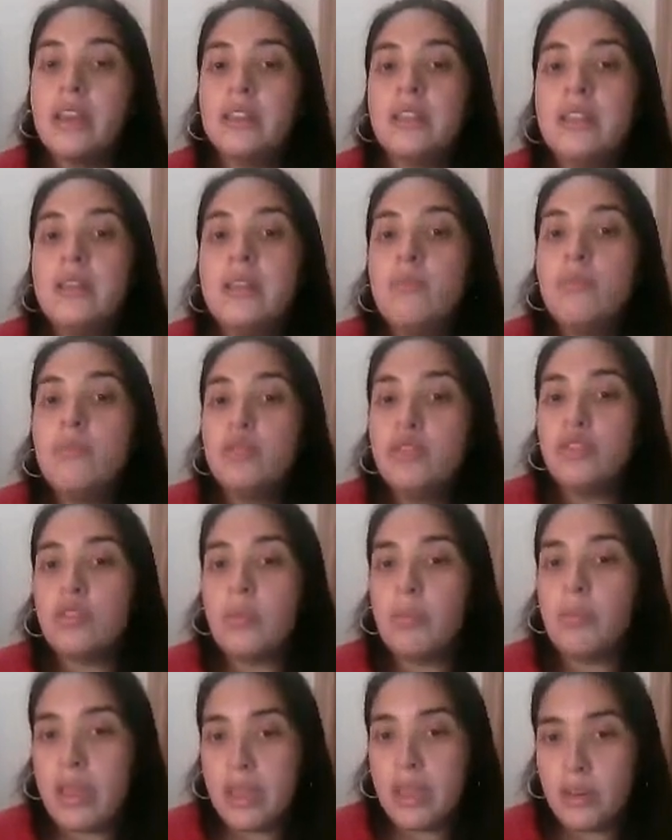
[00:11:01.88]
ni
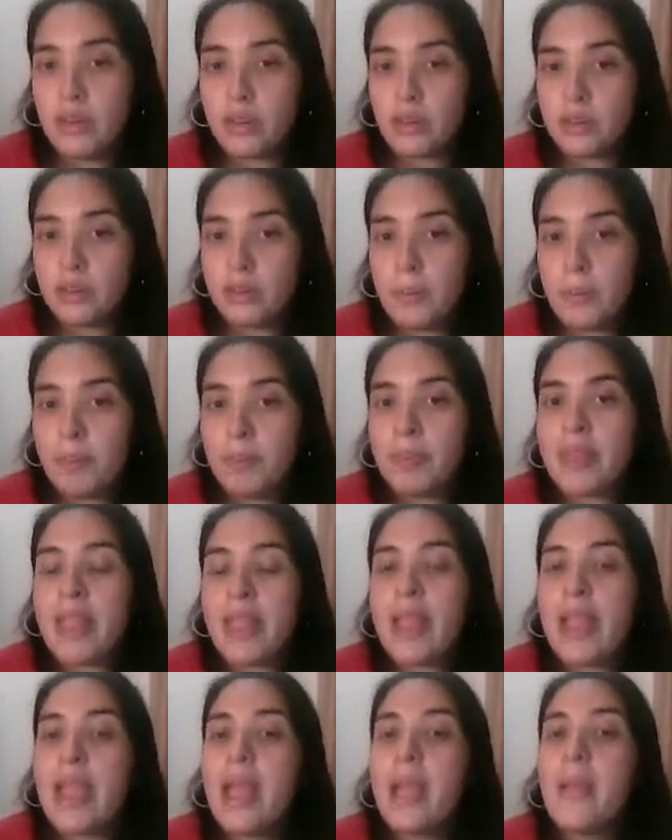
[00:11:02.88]
mucho menos
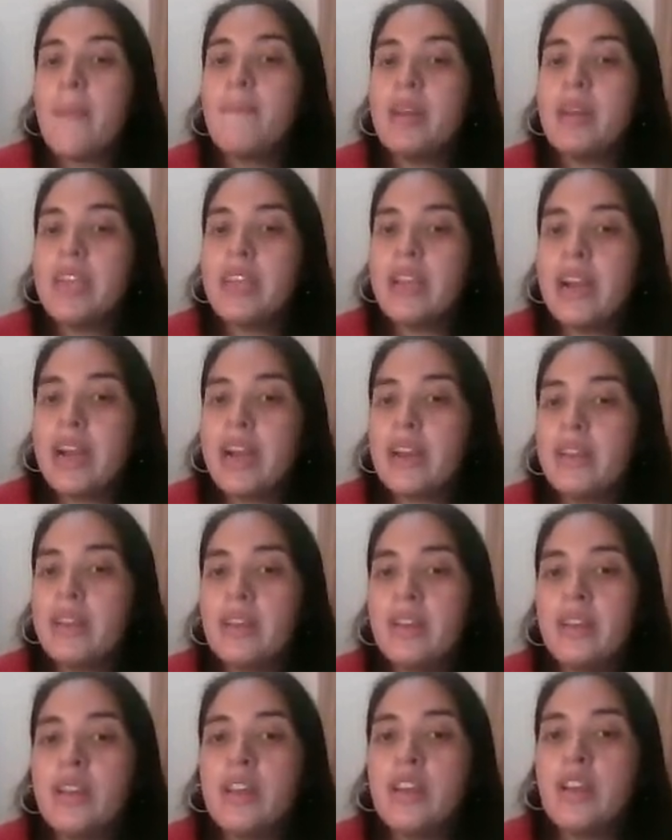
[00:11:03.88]
explicar
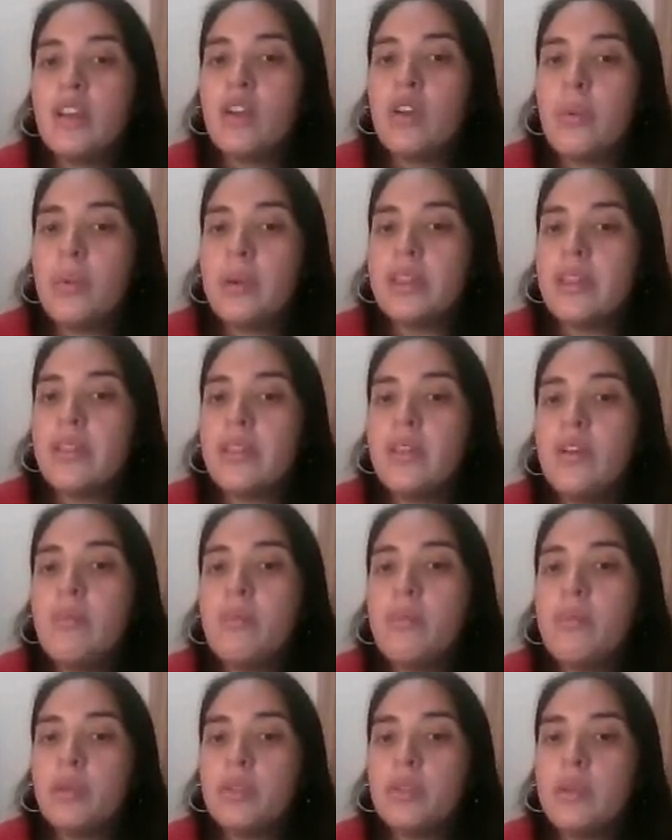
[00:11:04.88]
los verdaderos
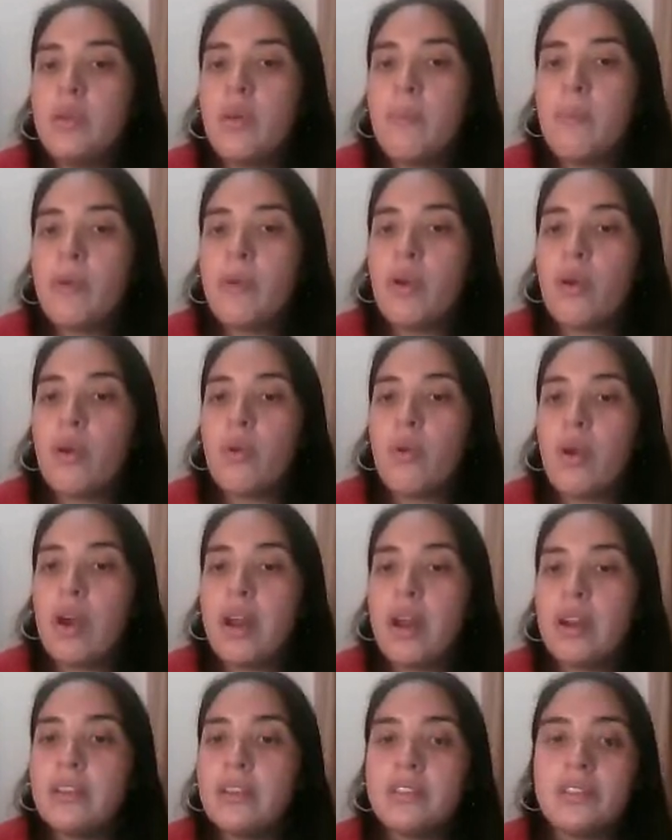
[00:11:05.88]
motivos por los
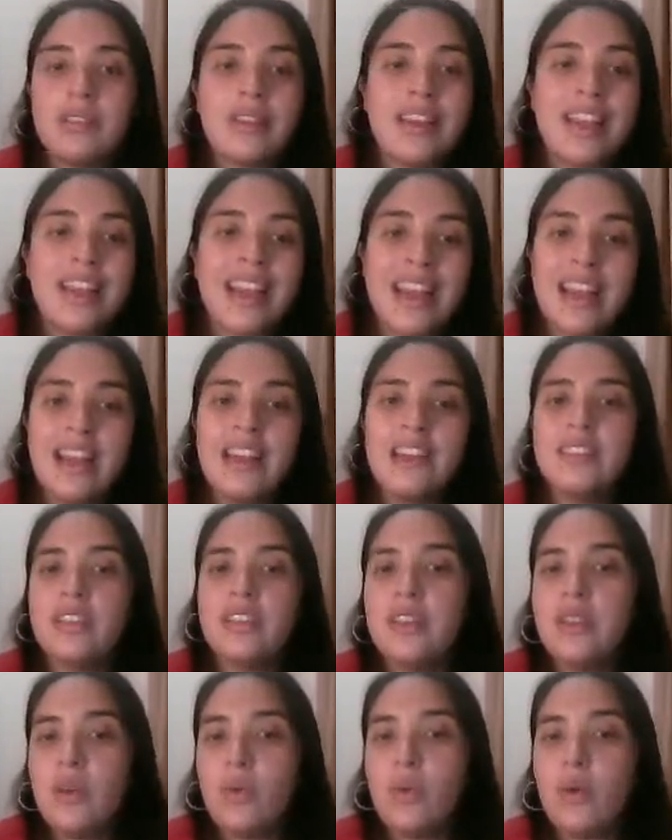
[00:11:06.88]
cuales él se
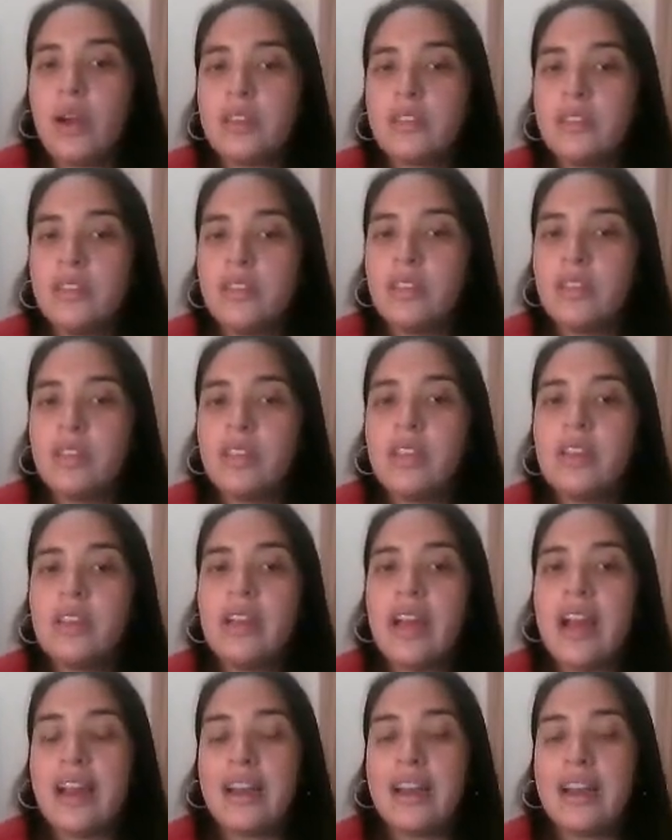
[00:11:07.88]
negó a asistir
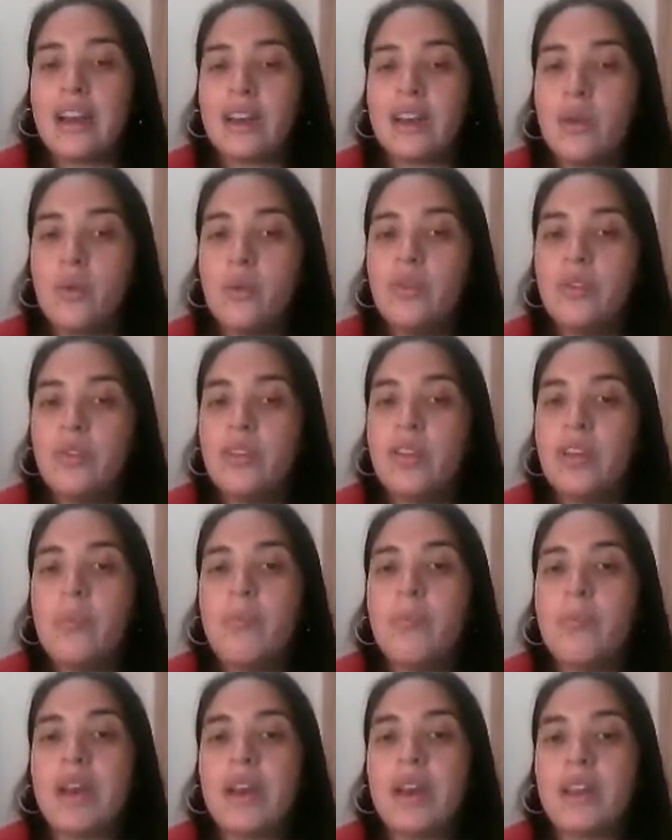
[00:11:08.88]
a las reuniones
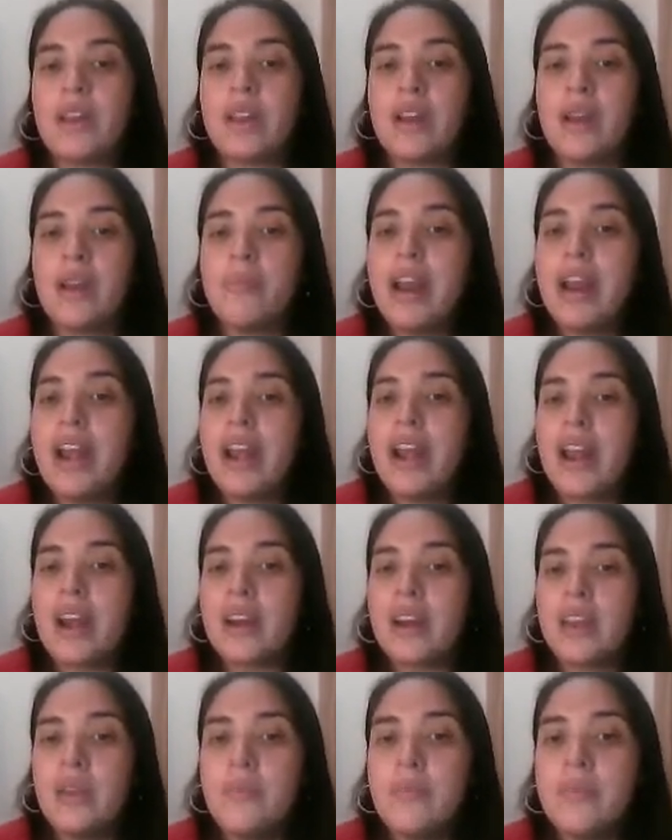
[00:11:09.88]
para reclamar la
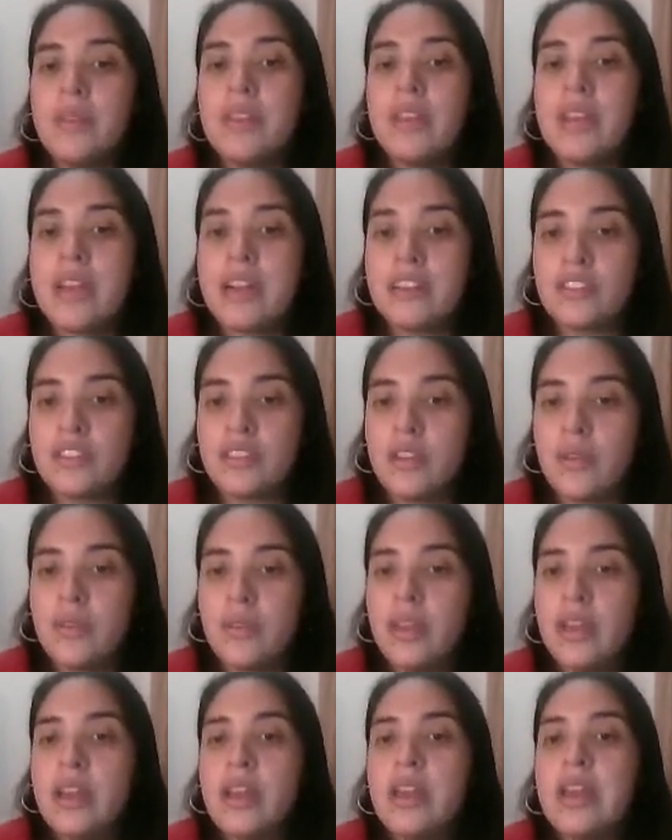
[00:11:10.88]

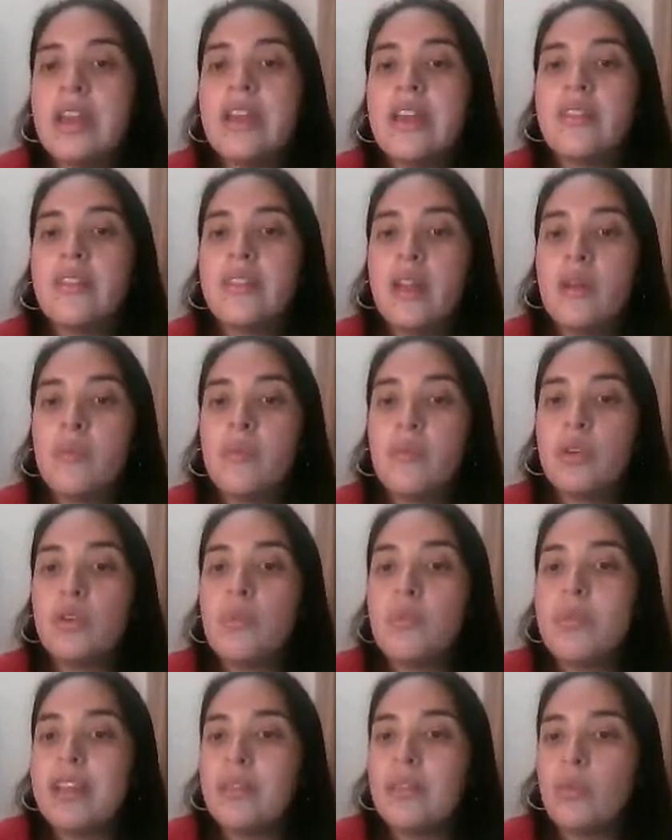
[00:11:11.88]
reivindicación del
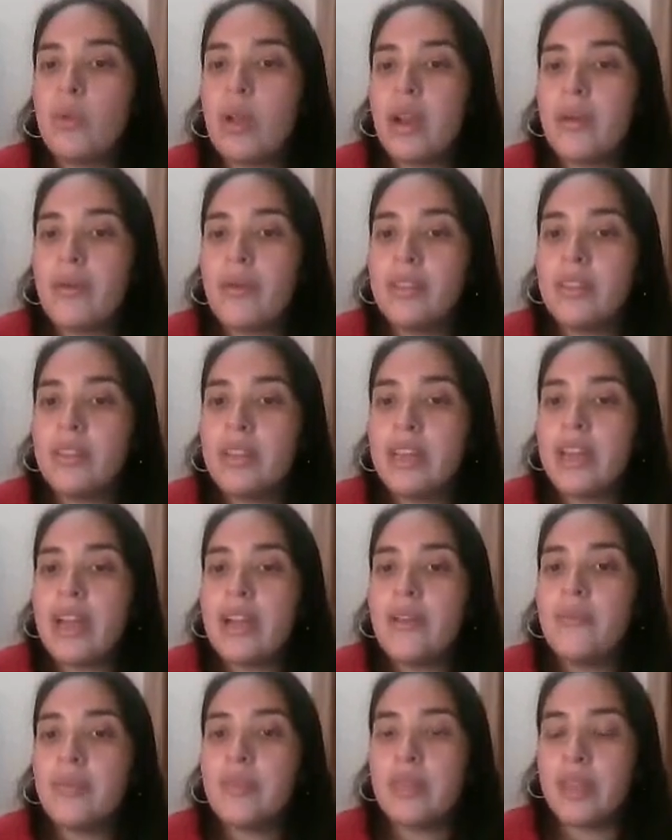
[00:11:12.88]
monumento a la
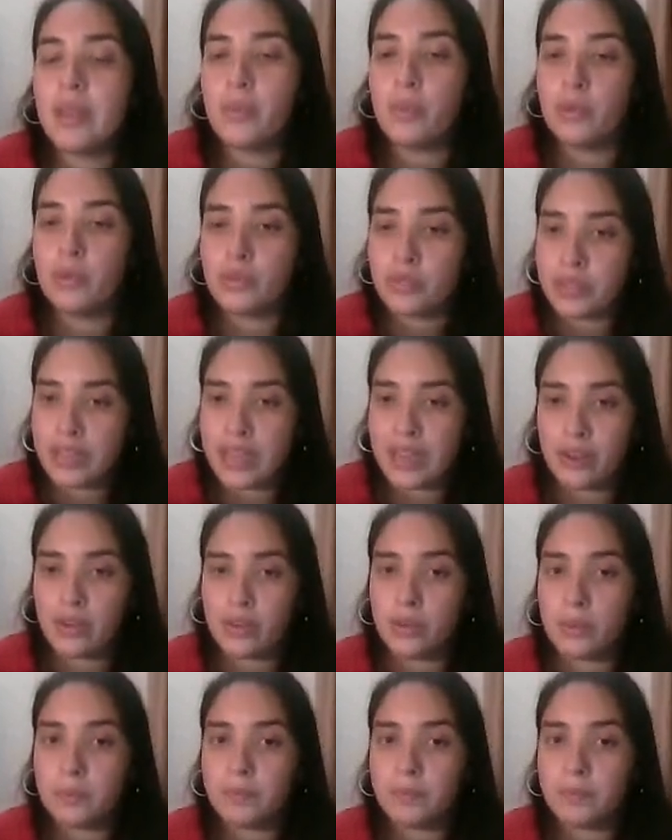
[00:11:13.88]
bandera de Bursaco.